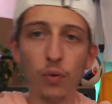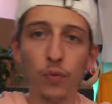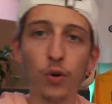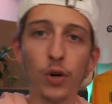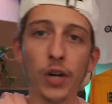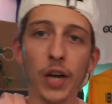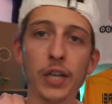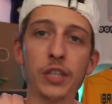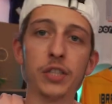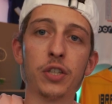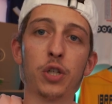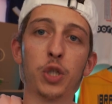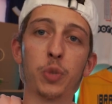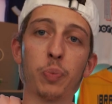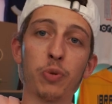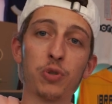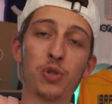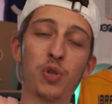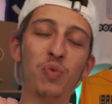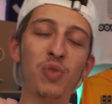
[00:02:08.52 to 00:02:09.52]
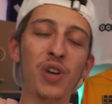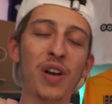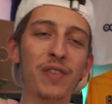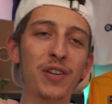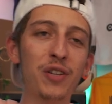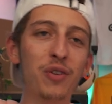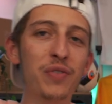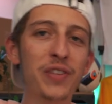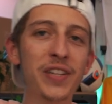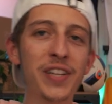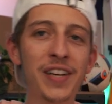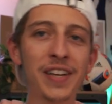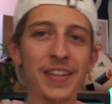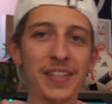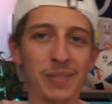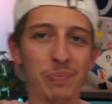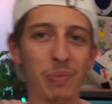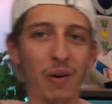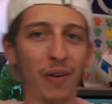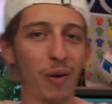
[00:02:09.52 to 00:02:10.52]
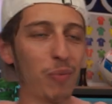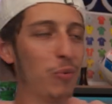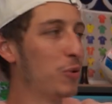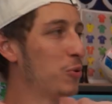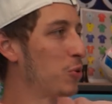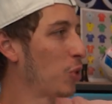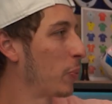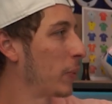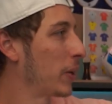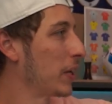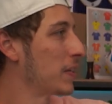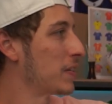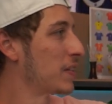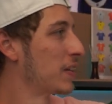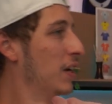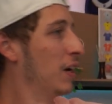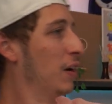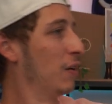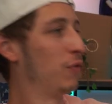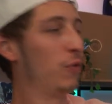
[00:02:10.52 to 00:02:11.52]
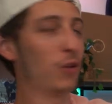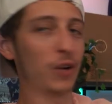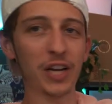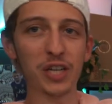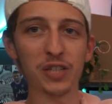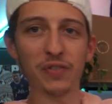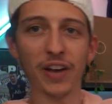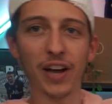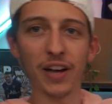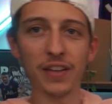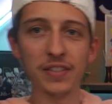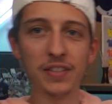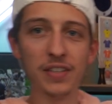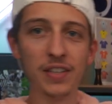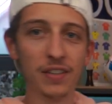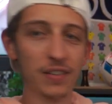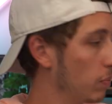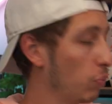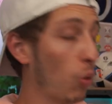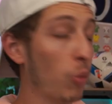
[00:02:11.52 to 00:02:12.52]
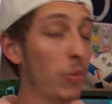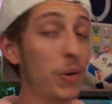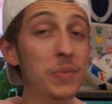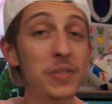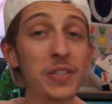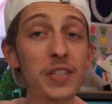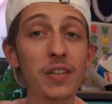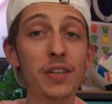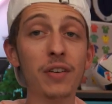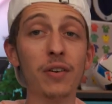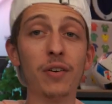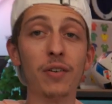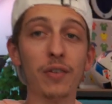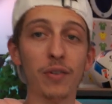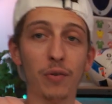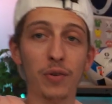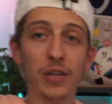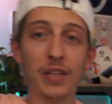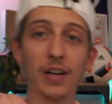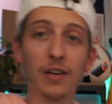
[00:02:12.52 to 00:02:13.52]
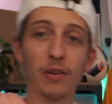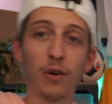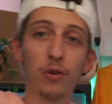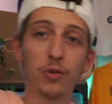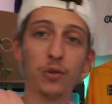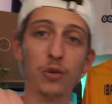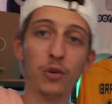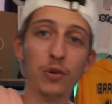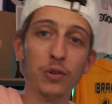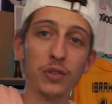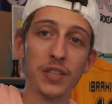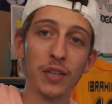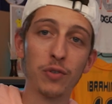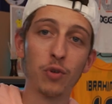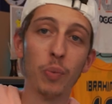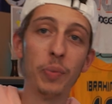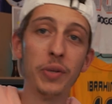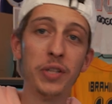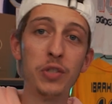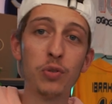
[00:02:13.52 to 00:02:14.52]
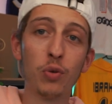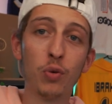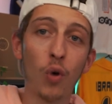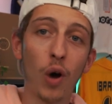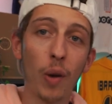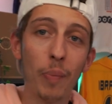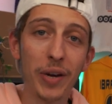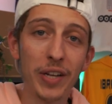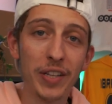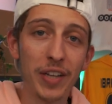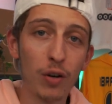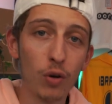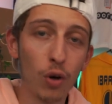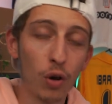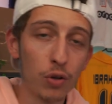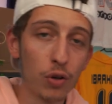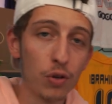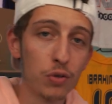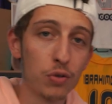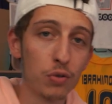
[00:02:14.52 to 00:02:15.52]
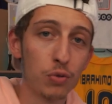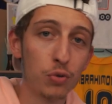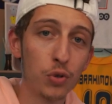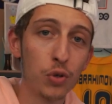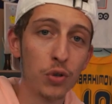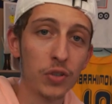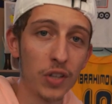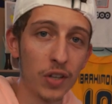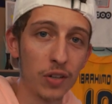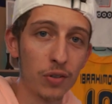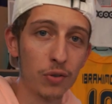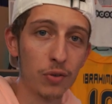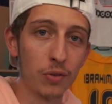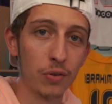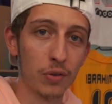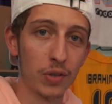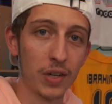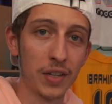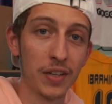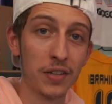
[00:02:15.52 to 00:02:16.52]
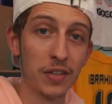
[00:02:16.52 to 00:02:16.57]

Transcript: au flocage, je pense que vous l'avez deviné, c'est pas vraiment une surprise Flocage Verratti, bon même si euh, on est d'accord que cette compétition n'aura pas été glorieuse du côté de la